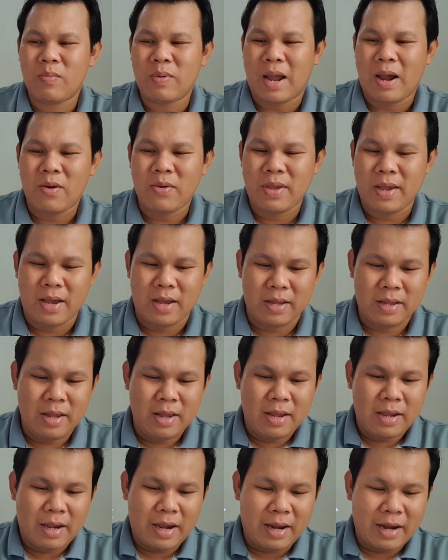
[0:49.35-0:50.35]
cảm nha
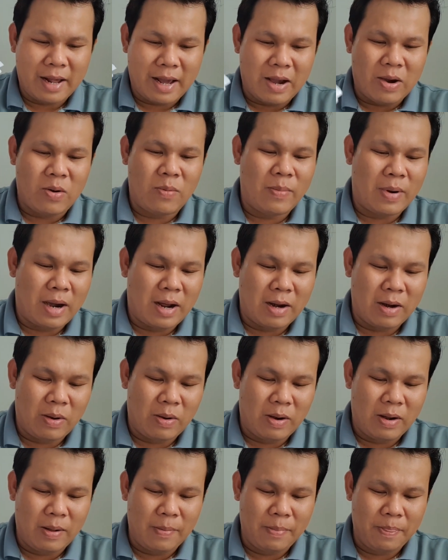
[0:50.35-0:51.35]
cái nào mà
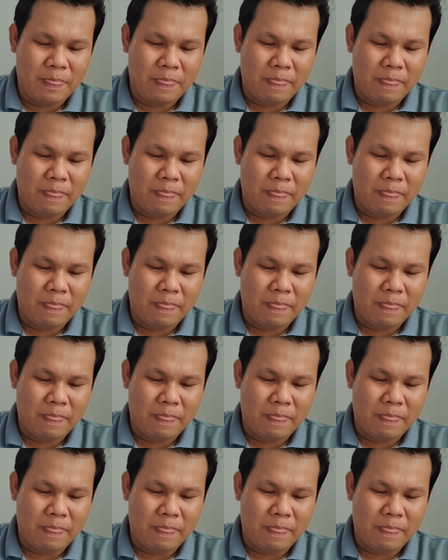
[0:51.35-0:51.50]
nó